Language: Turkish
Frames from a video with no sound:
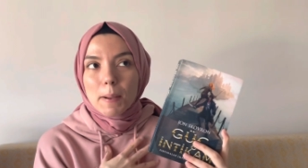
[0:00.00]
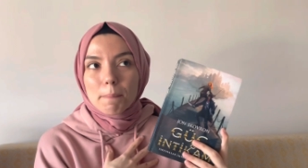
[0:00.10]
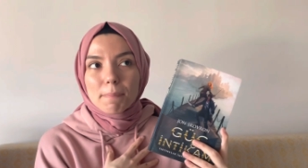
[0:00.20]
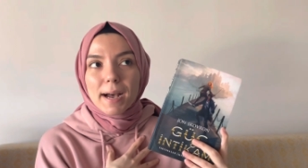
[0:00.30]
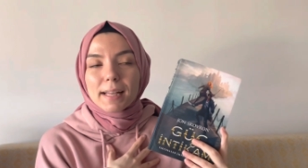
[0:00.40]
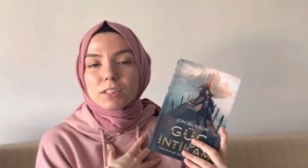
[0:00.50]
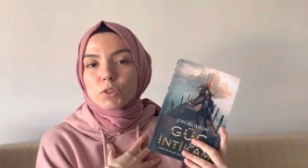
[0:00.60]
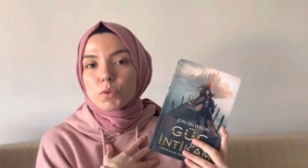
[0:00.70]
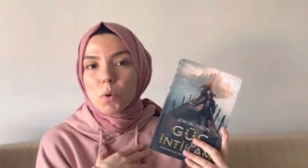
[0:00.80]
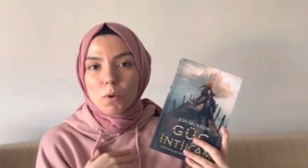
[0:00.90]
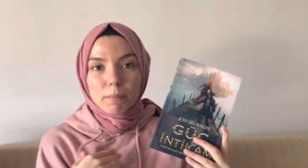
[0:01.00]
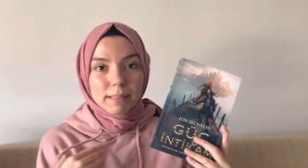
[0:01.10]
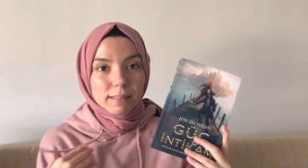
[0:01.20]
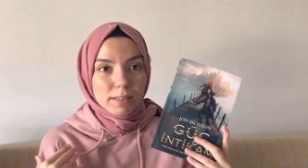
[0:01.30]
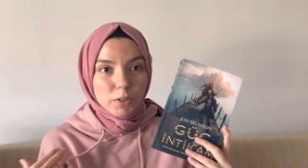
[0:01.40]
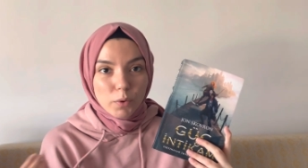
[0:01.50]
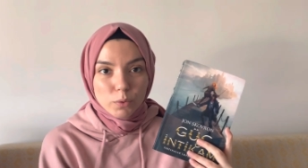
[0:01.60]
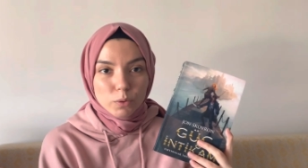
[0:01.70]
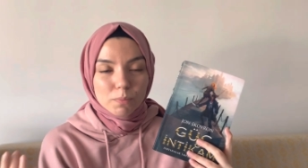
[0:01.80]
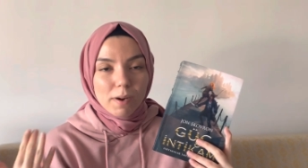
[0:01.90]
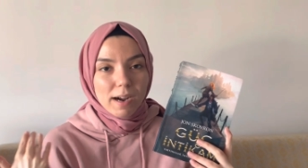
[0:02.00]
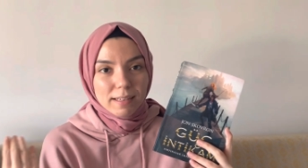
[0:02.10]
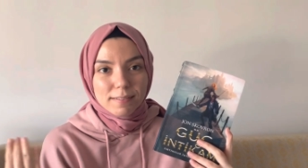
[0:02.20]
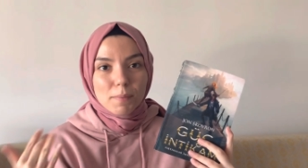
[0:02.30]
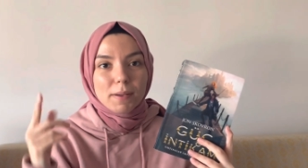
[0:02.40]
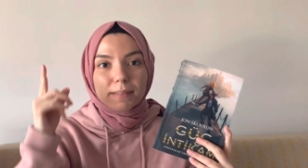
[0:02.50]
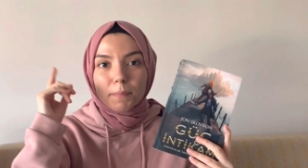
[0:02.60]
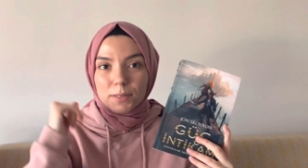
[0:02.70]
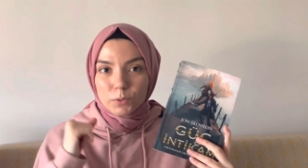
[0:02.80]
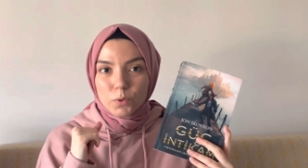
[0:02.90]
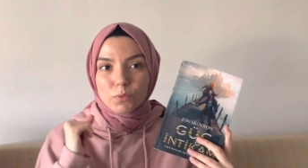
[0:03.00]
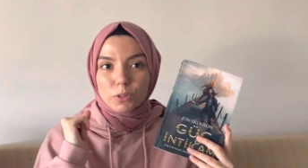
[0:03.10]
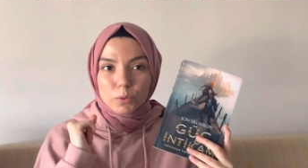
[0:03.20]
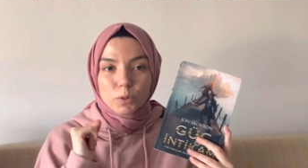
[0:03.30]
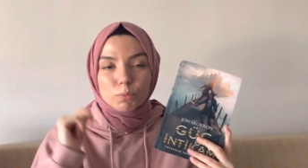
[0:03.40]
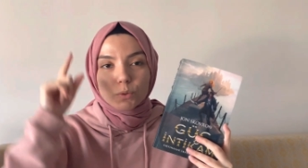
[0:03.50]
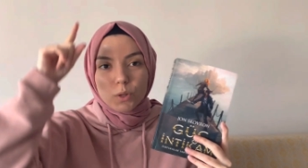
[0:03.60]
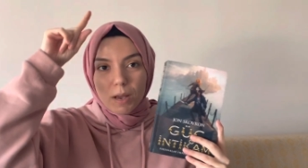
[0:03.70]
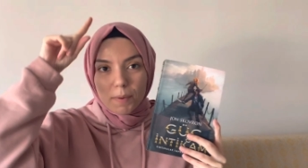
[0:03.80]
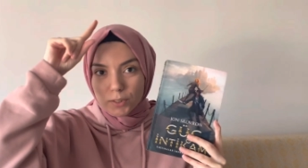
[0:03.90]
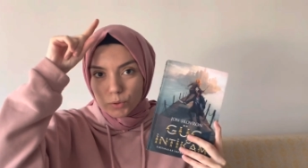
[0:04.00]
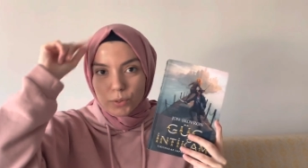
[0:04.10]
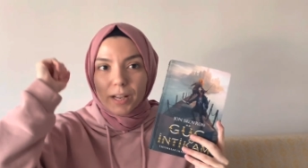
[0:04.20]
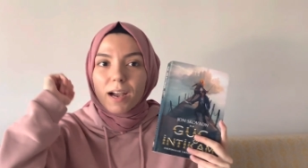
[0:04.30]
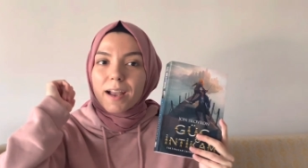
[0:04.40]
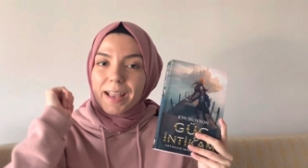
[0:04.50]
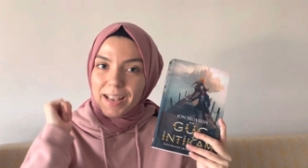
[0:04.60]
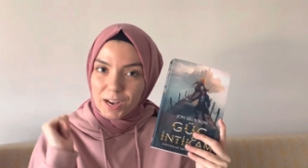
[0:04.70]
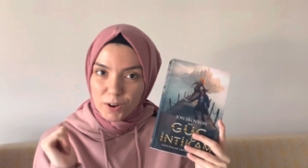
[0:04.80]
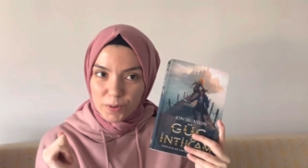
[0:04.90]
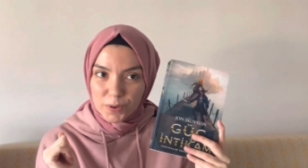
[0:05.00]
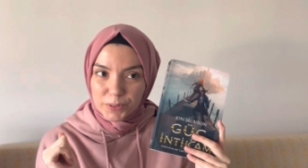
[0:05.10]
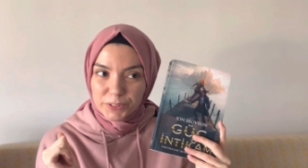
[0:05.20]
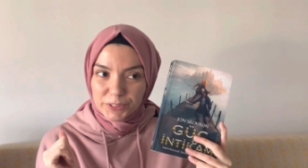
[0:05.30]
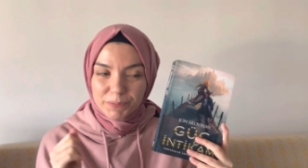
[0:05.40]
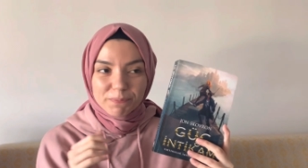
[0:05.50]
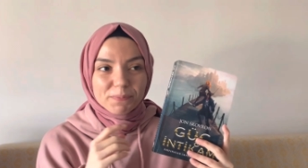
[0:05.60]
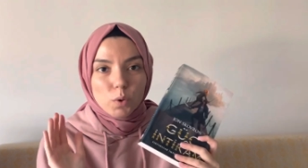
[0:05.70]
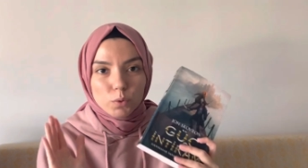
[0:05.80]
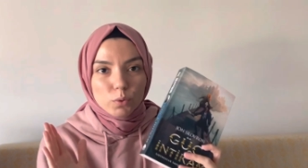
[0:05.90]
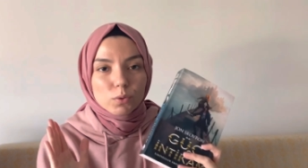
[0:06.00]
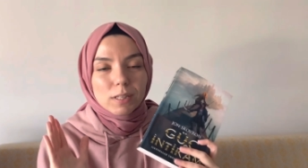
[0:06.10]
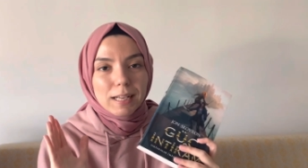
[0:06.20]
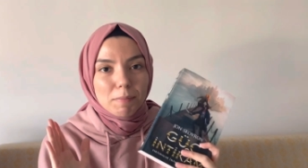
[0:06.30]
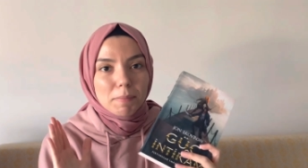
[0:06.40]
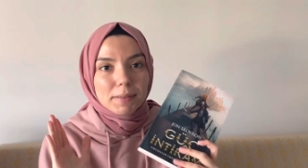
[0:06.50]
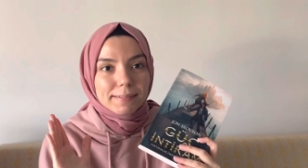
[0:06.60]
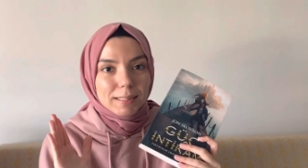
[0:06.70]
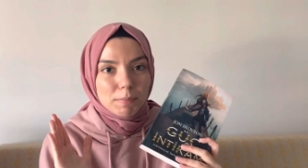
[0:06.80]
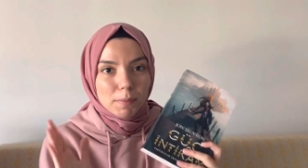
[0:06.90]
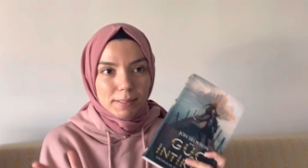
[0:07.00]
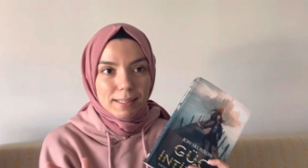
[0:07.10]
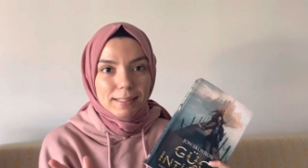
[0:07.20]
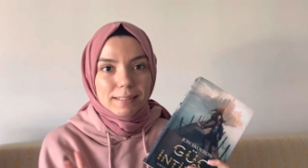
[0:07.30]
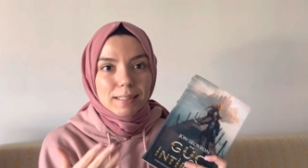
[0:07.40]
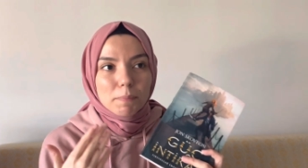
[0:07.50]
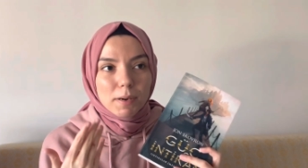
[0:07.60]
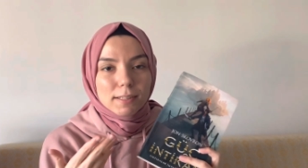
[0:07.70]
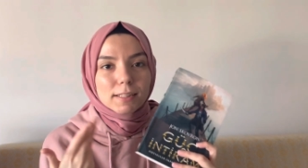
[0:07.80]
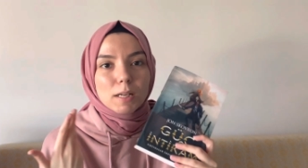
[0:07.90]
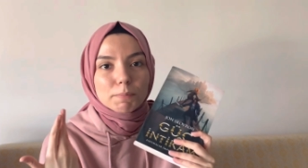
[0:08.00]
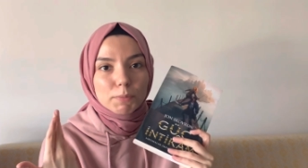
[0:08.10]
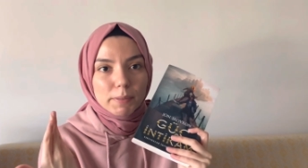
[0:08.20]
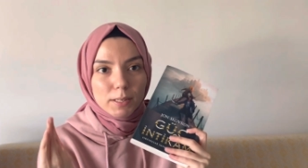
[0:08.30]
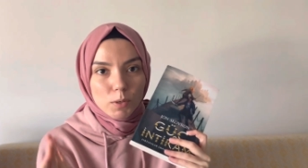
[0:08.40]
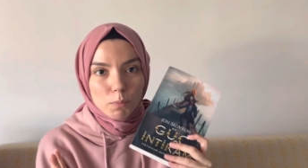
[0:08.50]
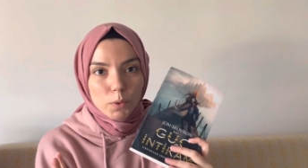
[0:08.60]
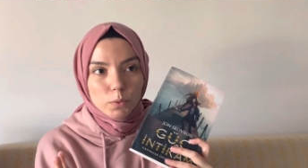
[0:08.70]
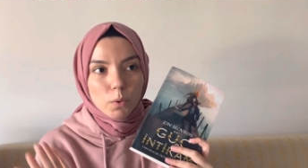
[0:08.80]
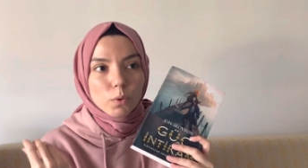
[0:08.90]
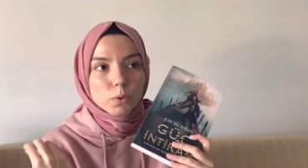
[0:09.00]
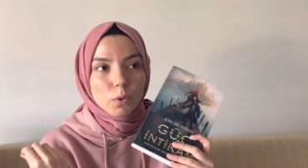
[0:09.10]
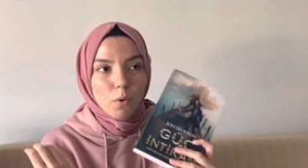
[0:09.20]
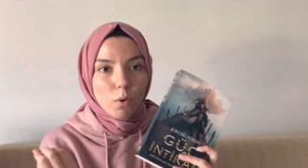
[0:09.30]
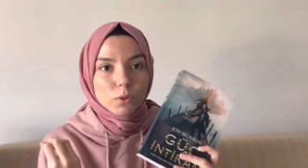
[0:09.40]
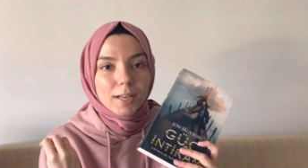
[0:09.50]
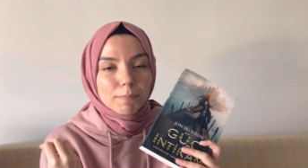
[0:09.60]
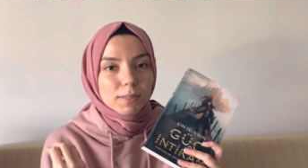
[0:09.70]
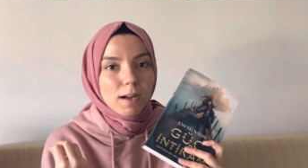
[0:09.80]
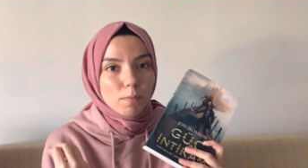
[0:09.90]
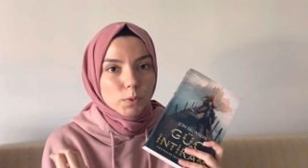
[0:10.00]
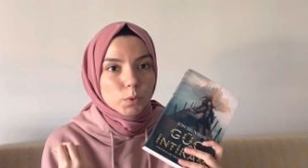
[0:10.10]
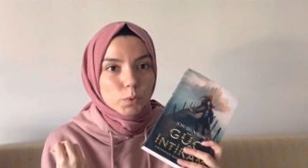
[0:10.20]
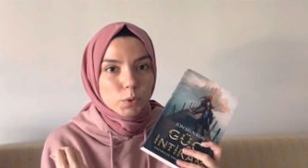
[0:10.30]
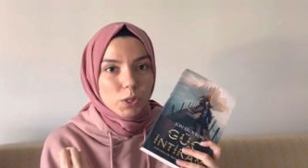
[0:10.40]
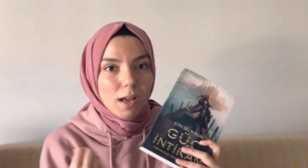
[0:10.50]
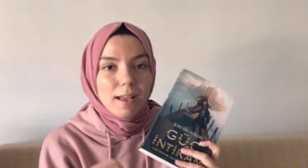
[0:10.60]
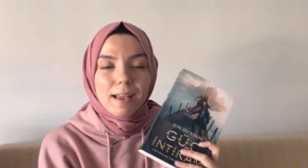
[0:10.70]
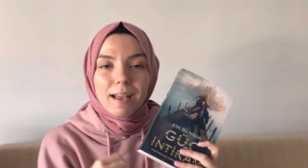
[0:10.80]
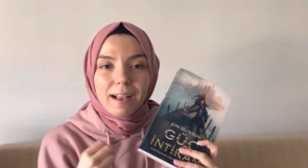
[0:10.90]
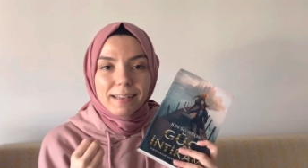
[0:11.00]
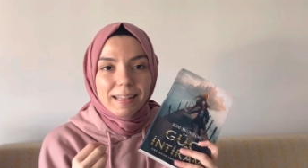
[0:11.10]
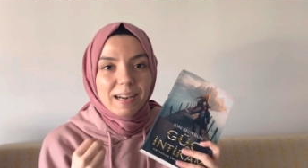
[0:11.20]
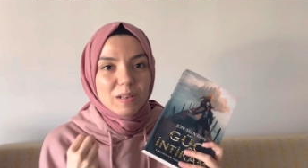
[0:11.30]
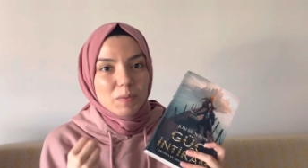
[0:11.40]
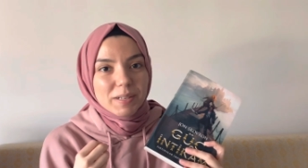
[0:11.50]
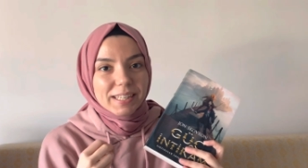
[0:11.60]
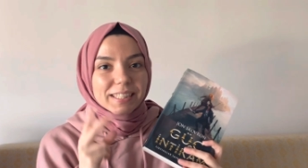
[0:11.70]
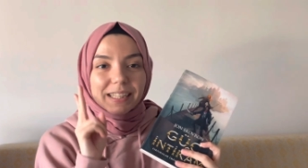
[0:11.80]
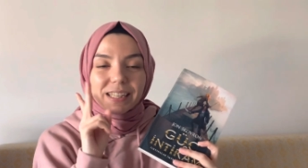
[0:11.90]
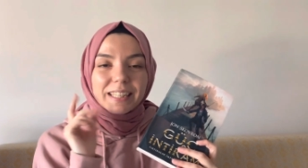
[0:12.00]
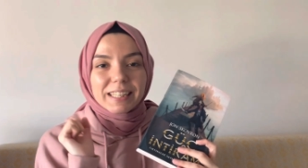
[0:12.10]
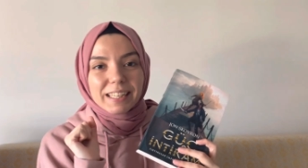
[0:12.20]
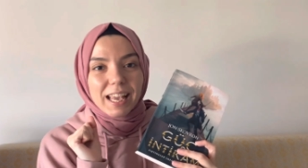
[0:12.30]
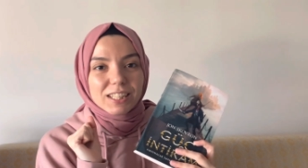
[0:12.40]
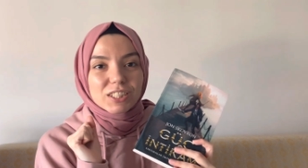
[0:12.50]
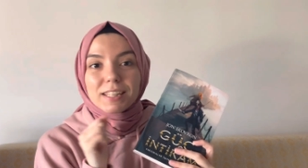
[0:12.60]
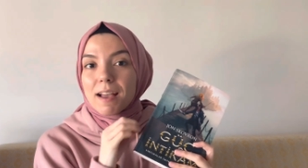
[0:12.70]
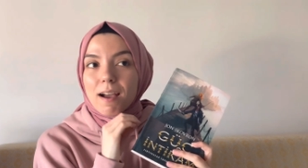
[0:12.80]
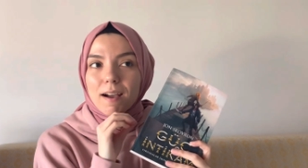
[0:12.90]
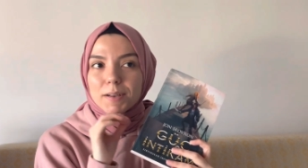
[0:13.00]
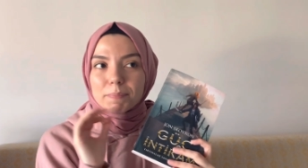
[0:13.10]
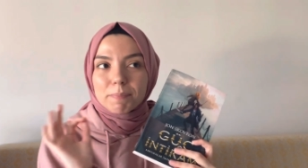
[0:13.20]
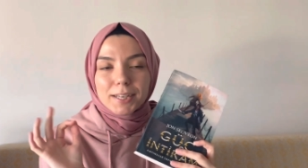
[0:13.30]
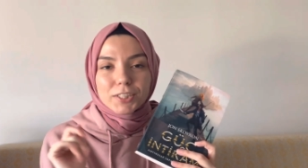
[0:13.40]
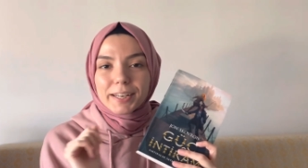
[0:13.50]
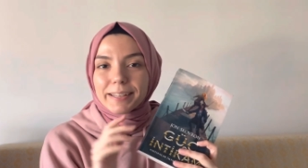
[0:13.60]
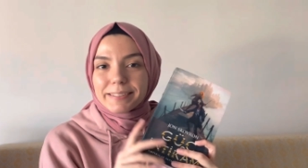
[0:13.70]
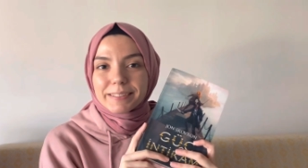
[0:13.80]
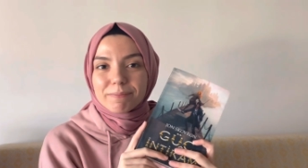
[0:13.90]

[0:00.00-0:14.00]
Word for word: Ben çok bayılarak okudum. Aynı zamanda maraton videosu da bulunuyor hemen şuraya koyuyorum. Konusundan hemen bahsetmem gerekirse parçalanmış bir imparatorlukta ortak bir amaç uğruna kaderleri birleşen iki gencin maceraları.